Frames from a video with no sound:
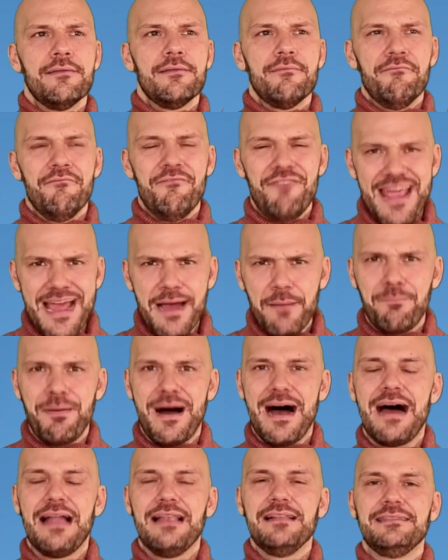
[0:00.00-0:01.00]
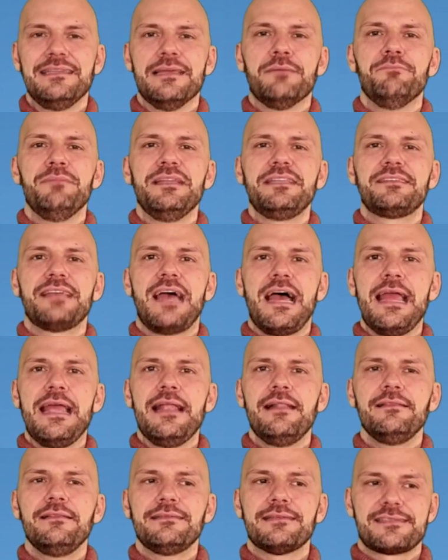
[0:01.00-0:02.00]
verbal dir
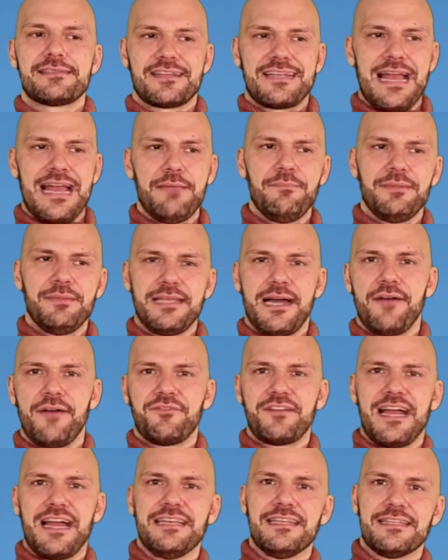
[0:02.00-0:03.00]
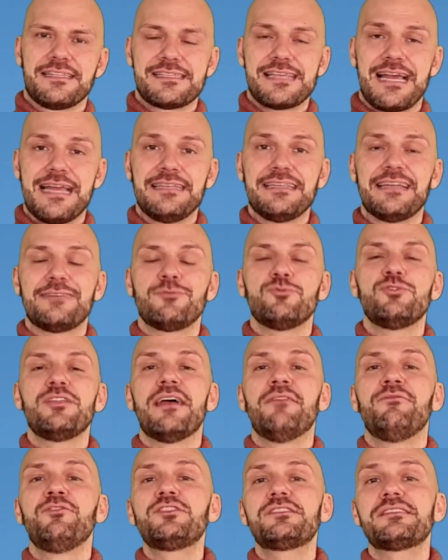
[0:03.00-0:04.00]
mitteilen, dass er keinen Bedarf, keine Zeit hat und
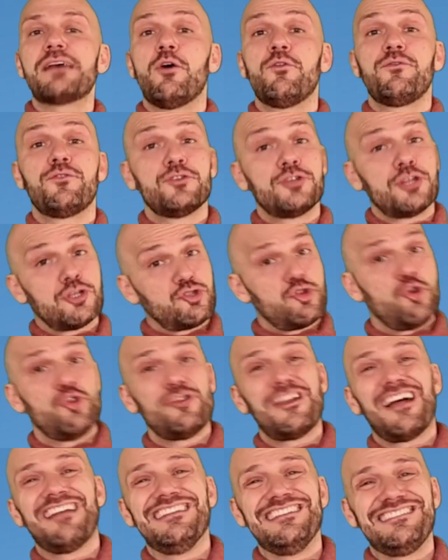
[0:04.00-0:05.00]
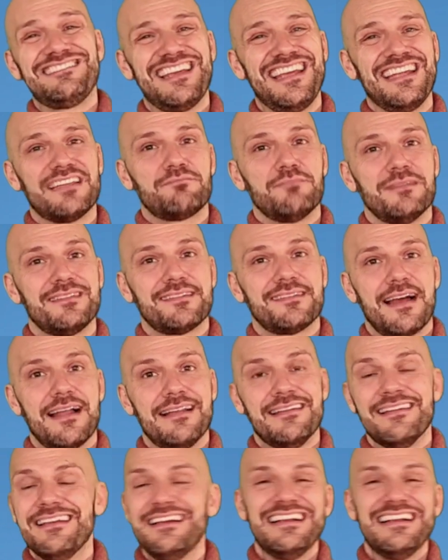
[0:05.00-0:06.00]
er wird es auch von der Tonalität
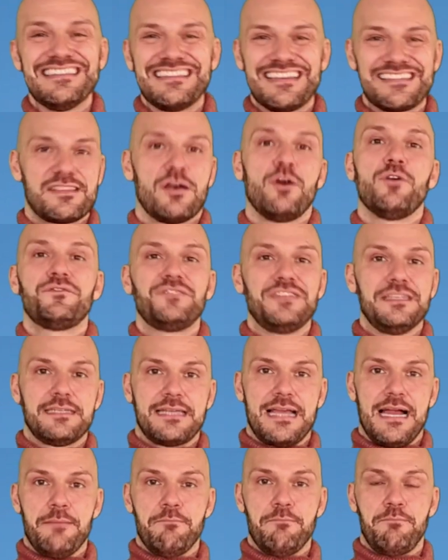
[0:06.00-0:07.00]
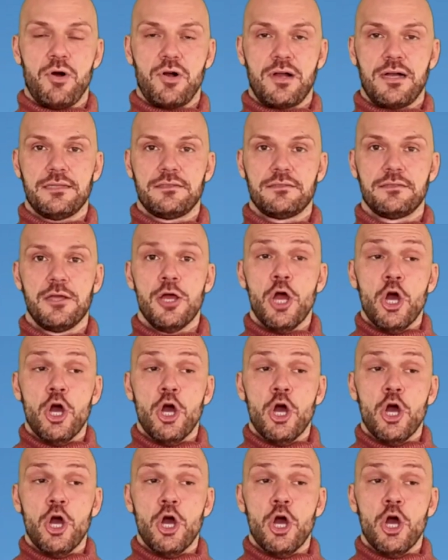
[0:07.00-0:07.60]
mitteilen, dass er auf dich keinen Bock hat.